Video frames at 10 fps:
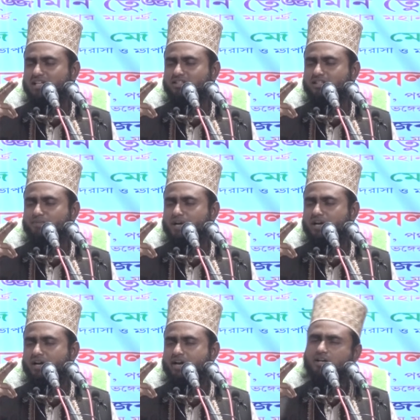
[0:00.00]
টান দিতে পারে
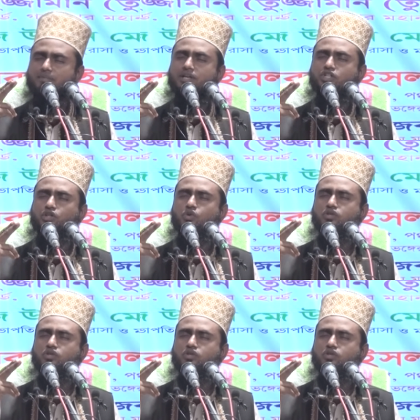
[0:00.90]
না একেবারে সুখ